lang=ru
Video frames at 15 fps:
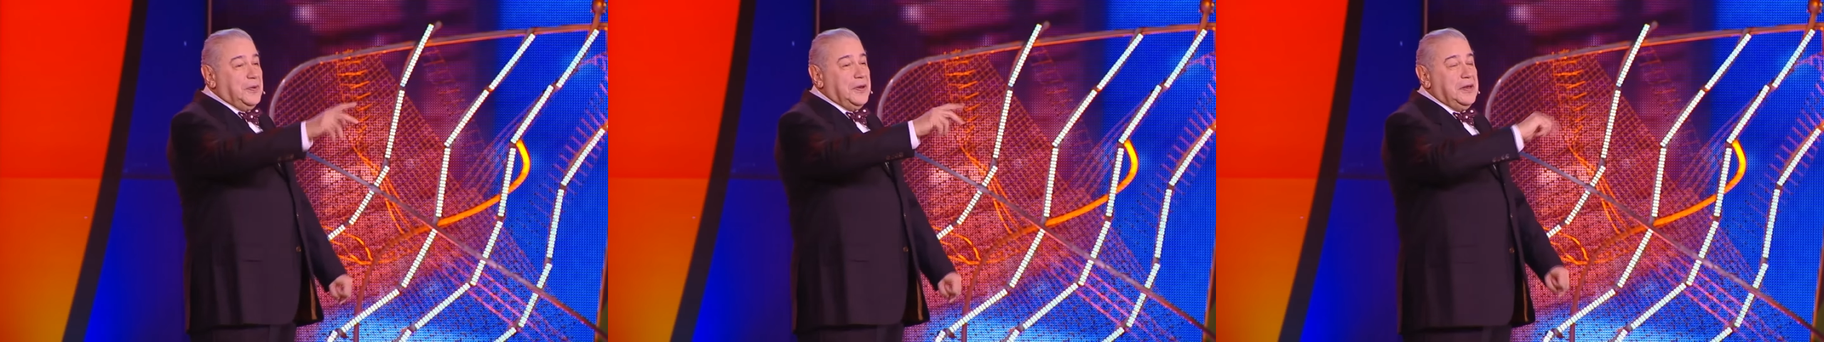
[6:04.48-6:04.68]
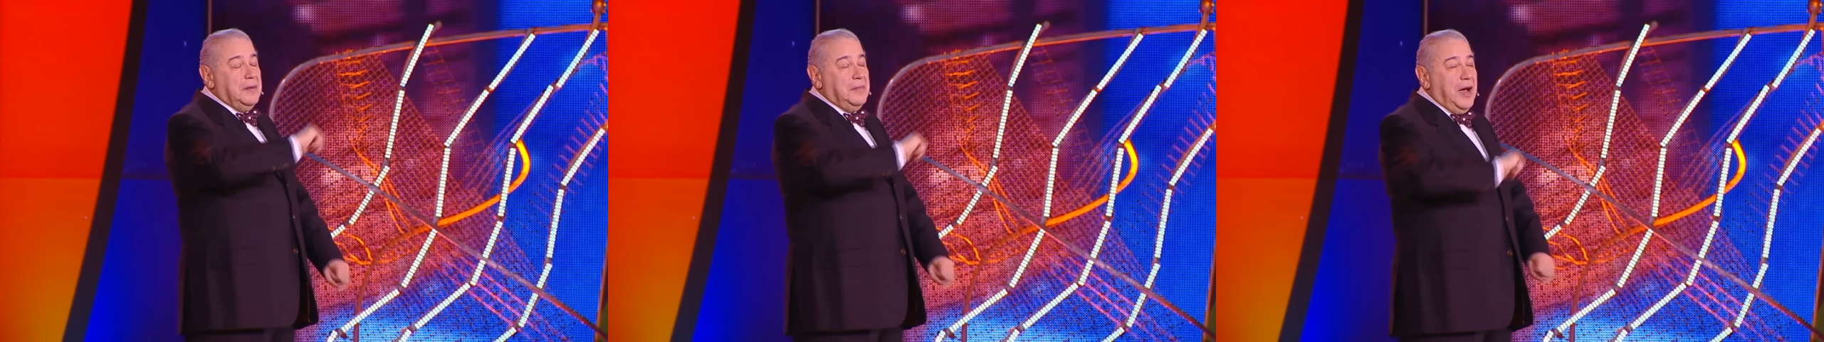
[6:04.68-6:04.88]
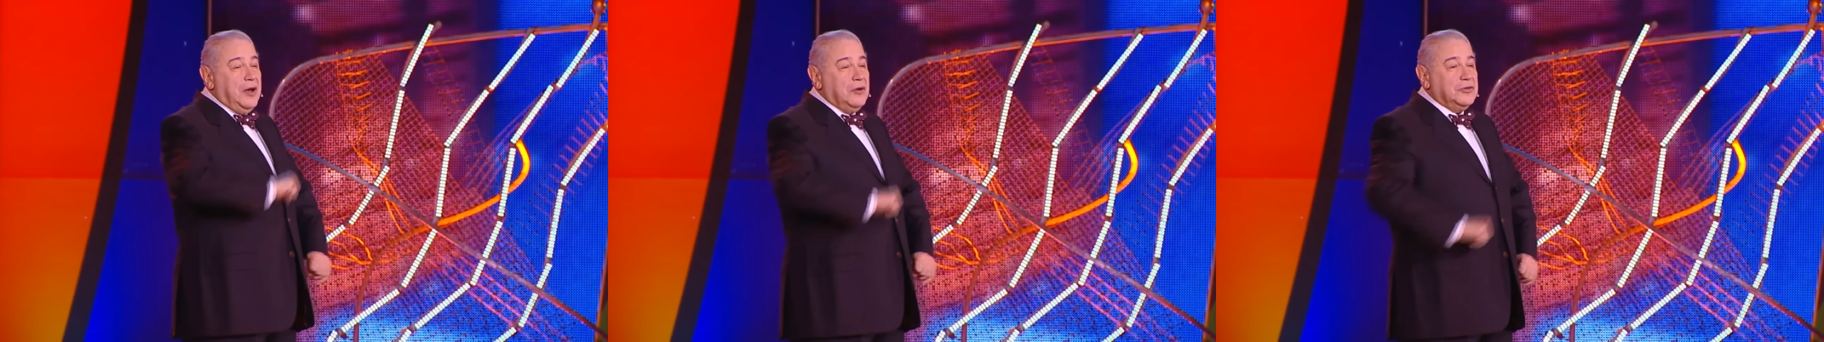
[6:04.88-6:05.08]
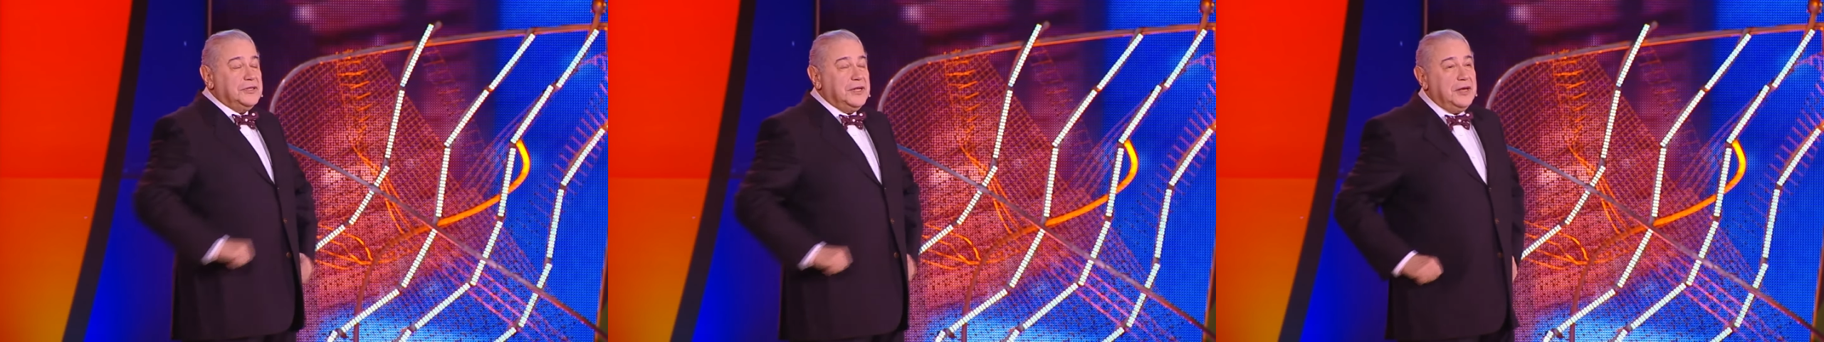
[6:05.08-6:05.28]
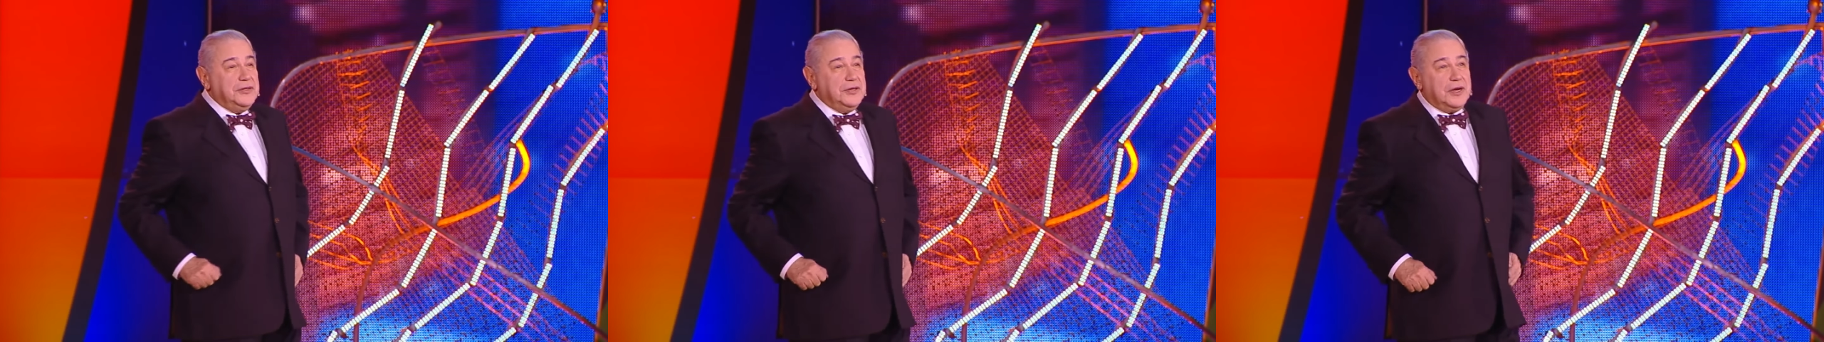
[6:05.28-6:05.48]
не понимаю,
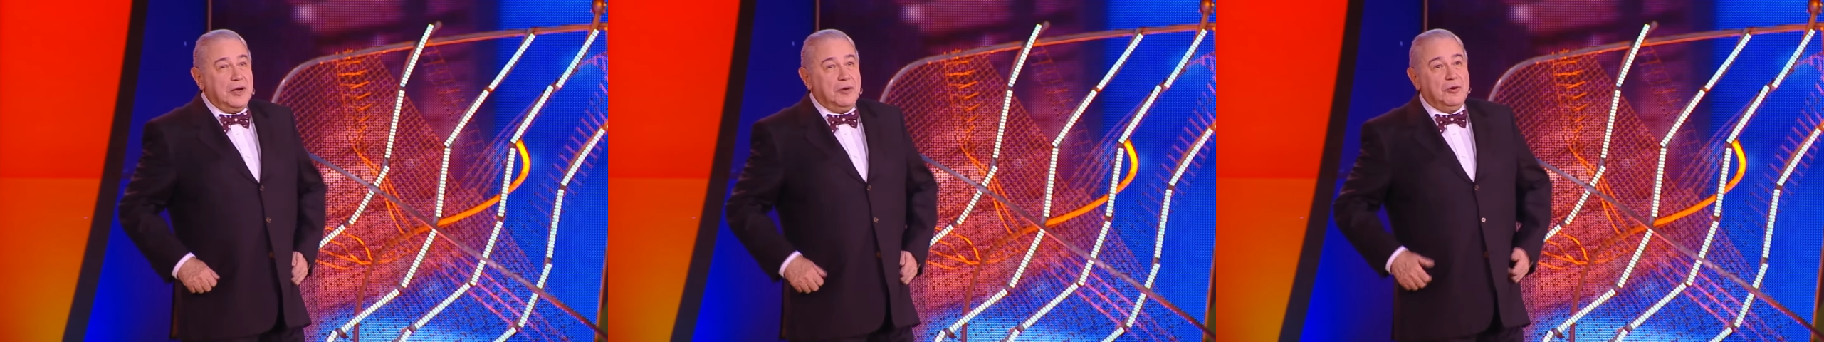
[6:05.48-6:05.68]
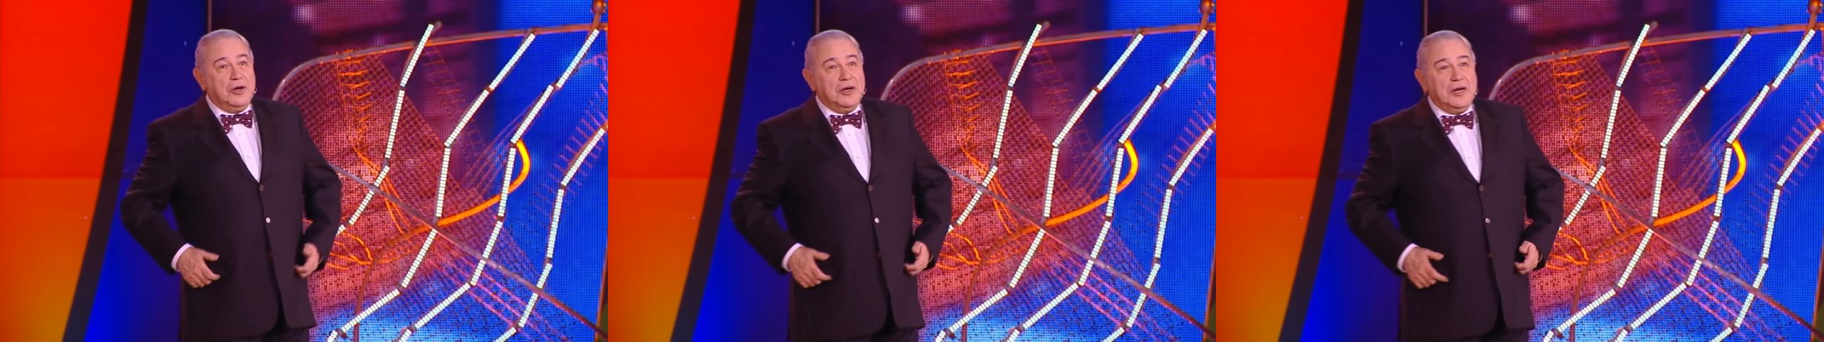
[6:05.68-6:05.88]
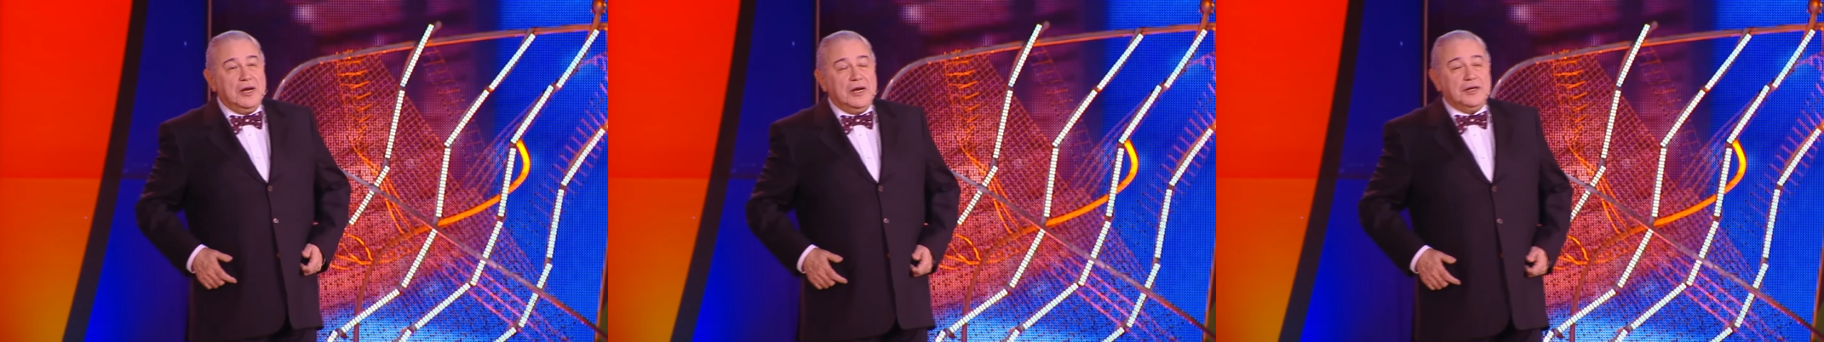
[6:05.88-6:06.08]
знаете кого?